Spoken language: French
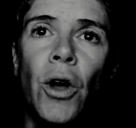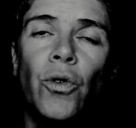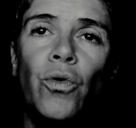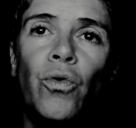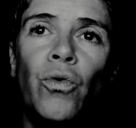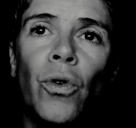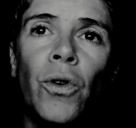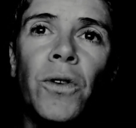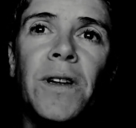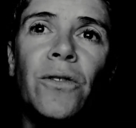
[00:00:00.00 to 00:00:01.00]
de tout ton
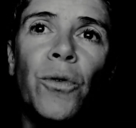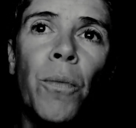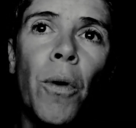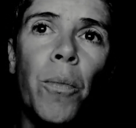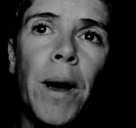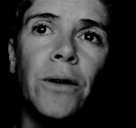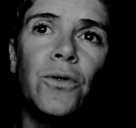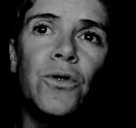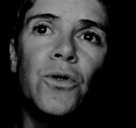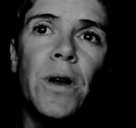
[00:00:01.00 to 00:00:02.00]
entêtement
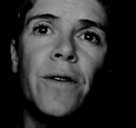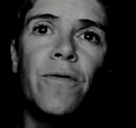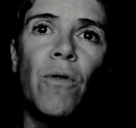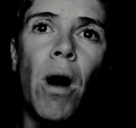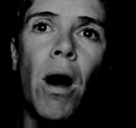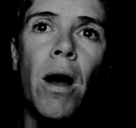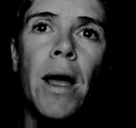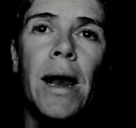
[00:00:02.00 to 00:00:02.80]
par-dessus les voies,